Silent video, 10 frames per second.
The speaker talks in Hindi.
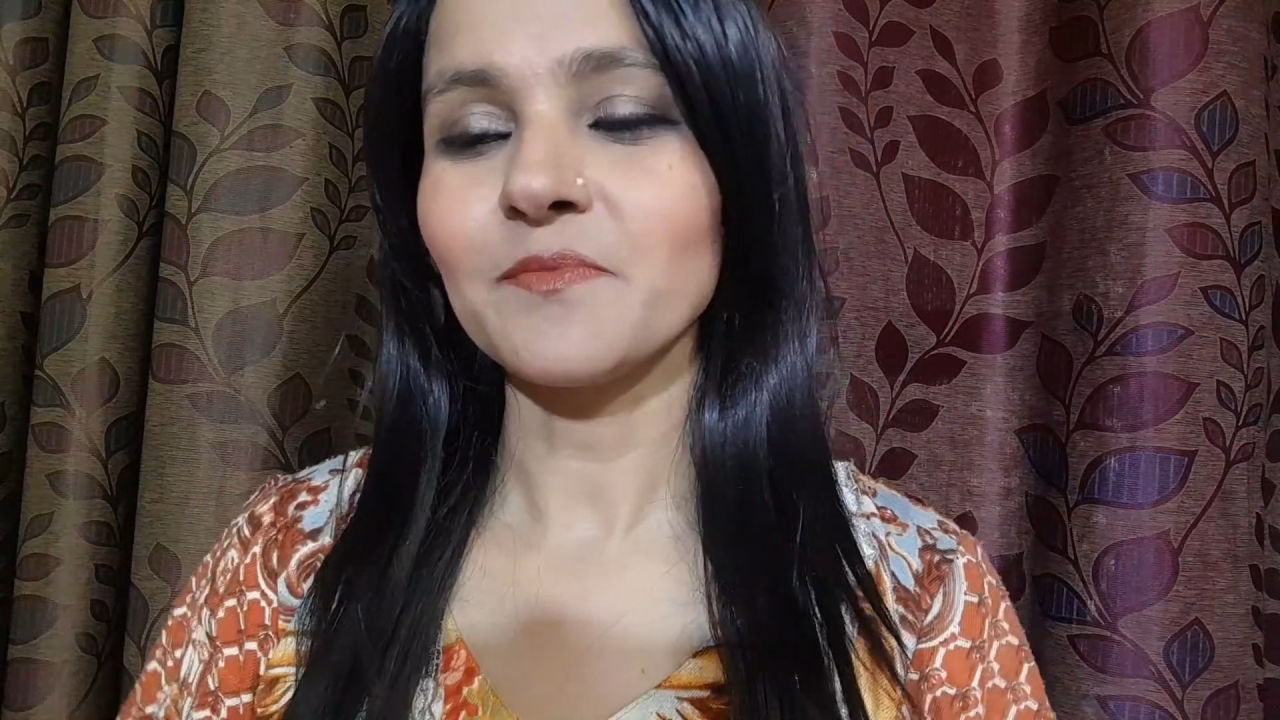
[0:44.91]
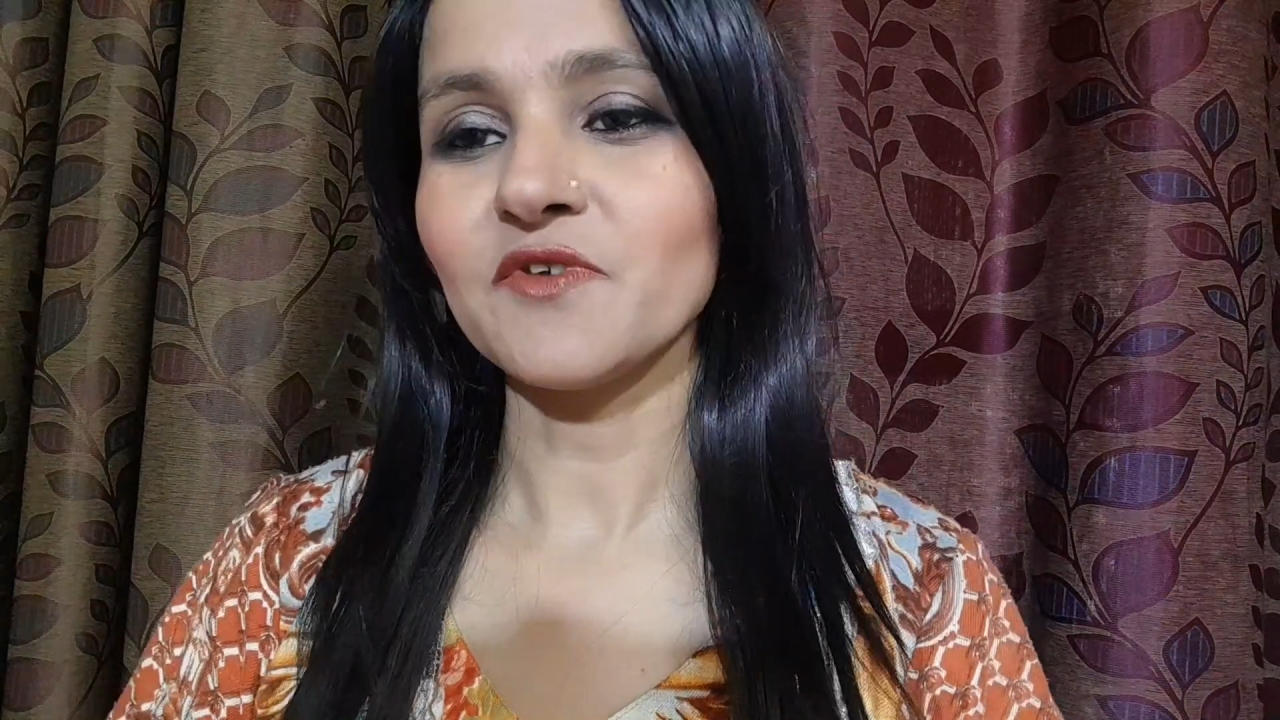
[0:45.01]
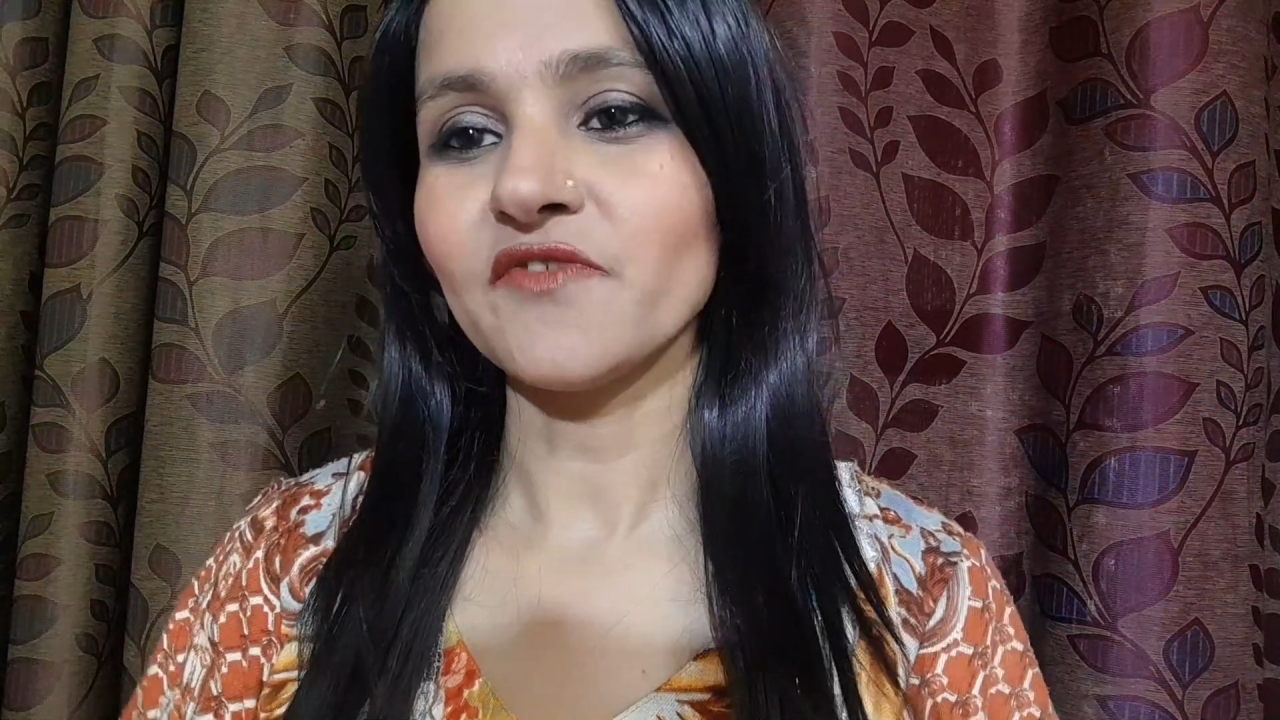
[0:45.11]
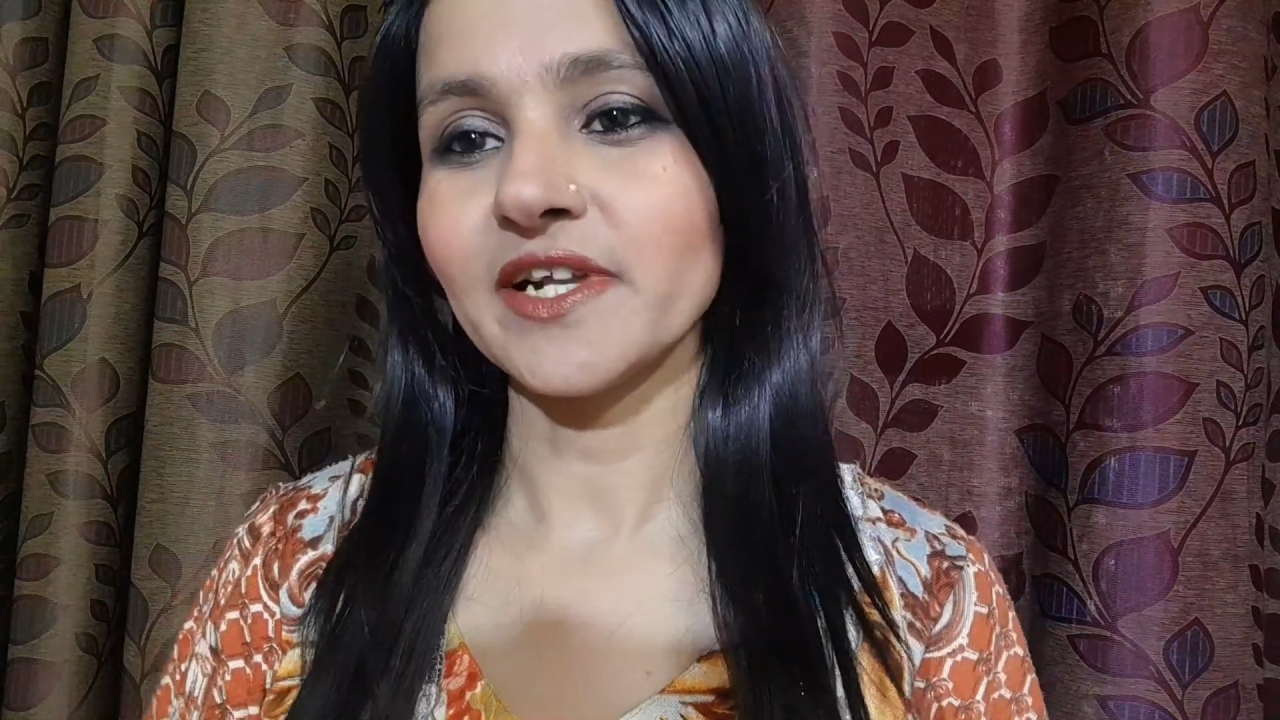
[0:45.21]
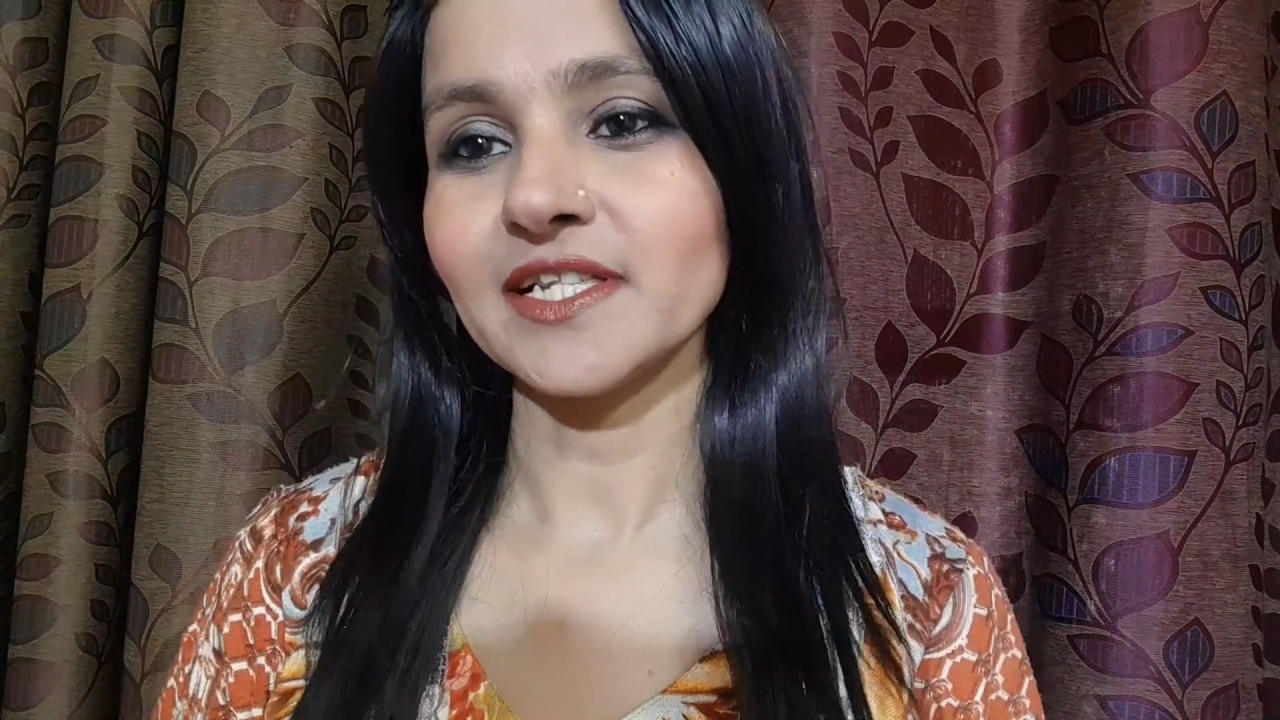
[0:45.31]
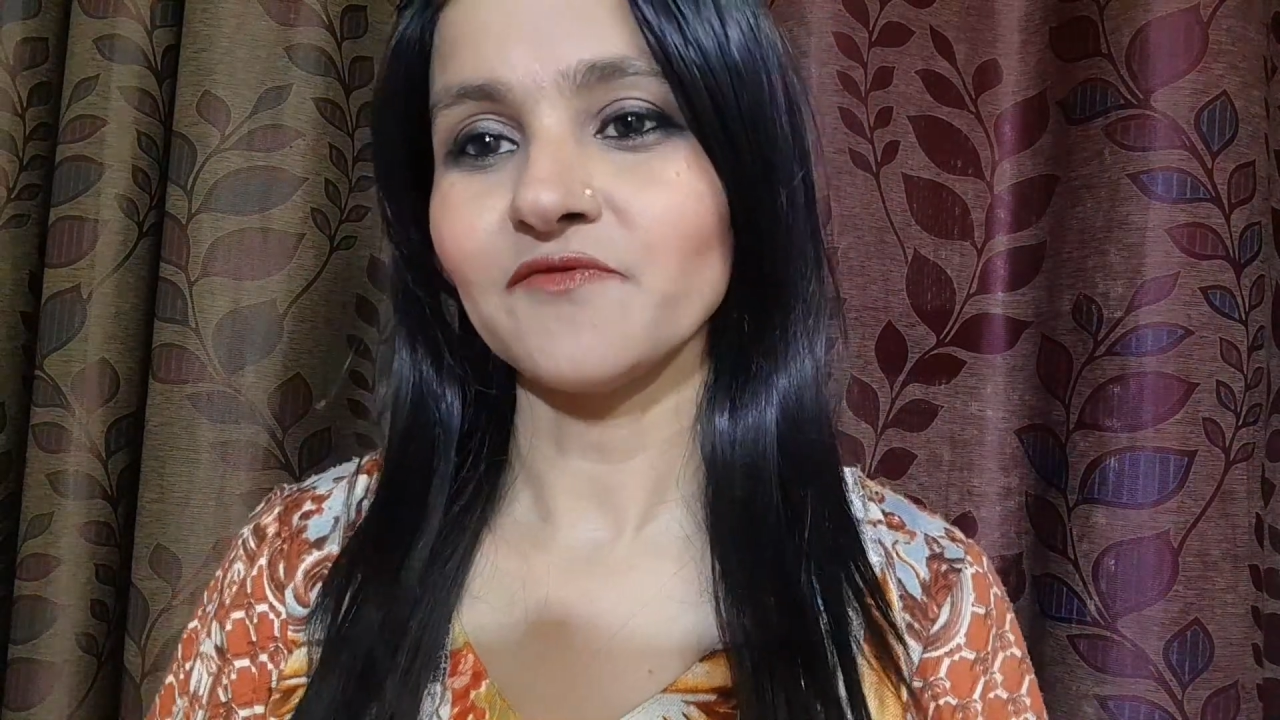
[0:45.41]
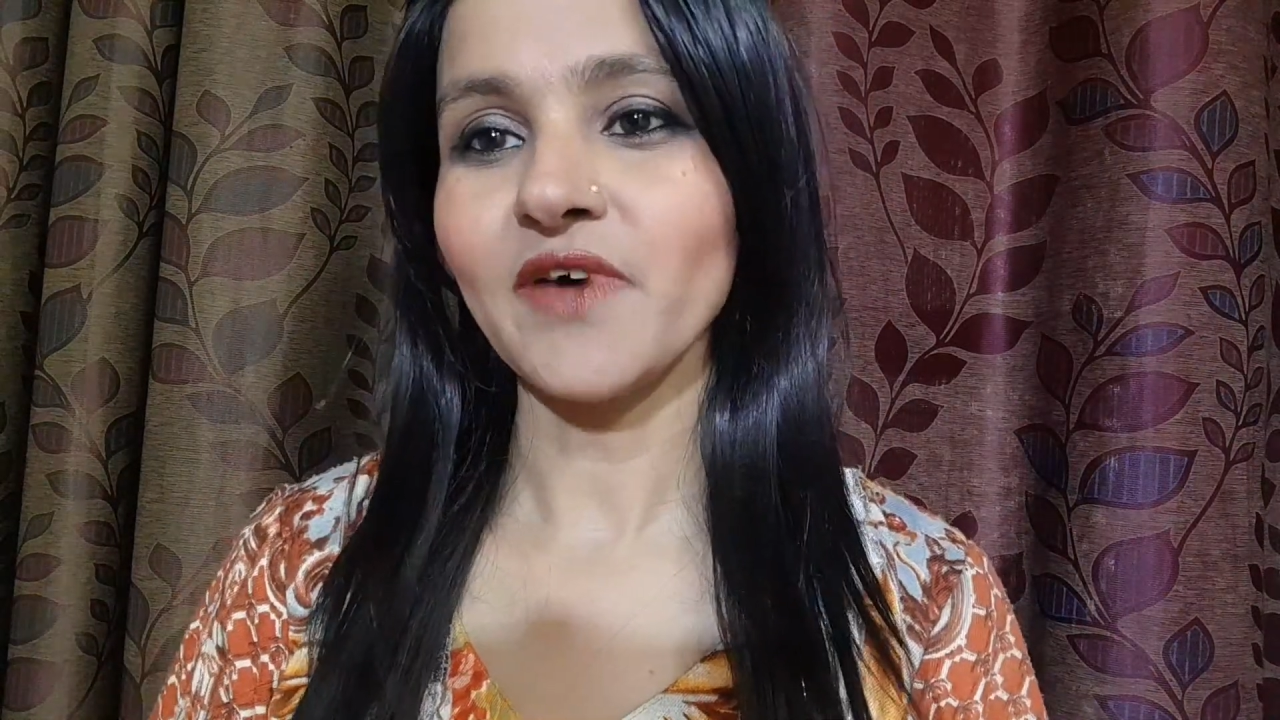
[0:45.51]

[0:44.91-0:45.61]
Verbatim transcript: अपने फ्रेंड्स एंड